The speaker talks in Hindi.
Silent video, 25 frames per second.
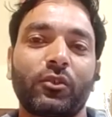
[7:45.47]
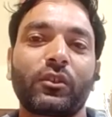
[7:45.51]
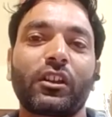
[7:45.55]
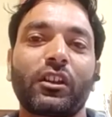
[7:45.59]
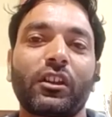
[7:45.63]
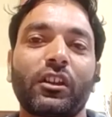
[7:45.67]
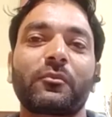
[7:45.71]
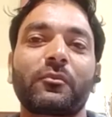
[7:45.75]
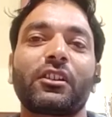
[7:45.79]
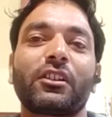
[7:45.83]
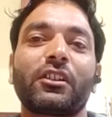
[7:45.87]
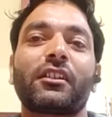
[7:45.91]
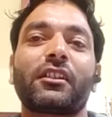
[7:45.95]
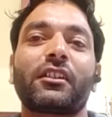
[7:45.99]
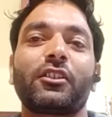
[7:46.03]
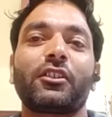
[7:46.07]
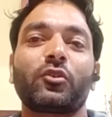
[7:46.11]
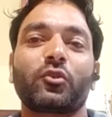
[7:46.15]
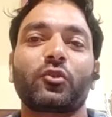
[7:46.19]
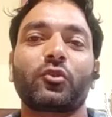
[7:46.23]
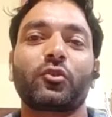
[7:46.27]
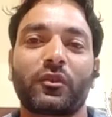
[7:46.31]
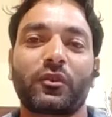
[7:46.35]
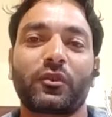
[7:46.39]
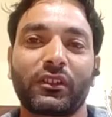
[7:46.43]
आपने ऑलरेडी उस
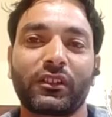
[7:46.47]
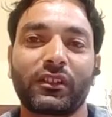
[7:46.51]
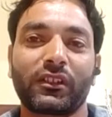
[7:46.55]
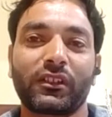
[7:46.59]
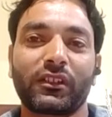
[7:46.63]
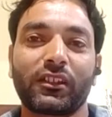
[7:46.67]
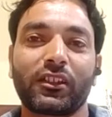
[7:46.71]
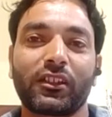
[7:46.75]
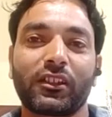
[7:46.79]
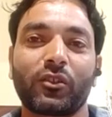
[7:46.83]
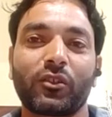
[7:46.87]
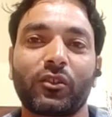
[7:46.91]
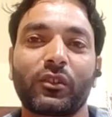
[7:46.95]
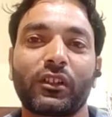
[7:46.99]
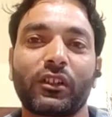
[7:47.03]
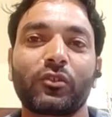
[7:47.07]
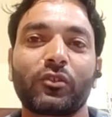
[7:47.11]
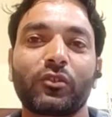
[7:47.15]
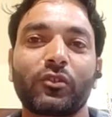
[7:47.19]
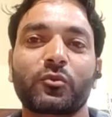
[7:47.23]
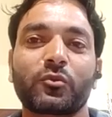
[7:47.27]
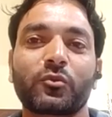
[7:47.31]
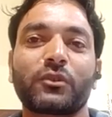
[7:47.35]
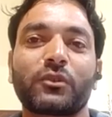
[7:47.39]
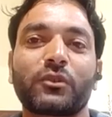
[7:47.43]
पर वर्क किया हुआ
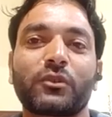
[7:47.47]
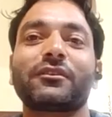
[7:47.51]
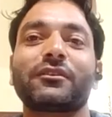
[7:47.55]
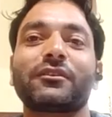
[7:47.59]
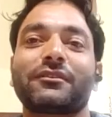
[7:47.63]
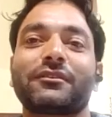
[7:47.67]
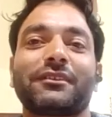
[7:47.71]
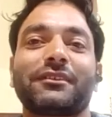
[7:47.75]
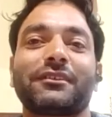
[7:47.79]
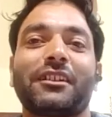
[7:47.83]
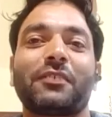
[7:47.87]
है उस पर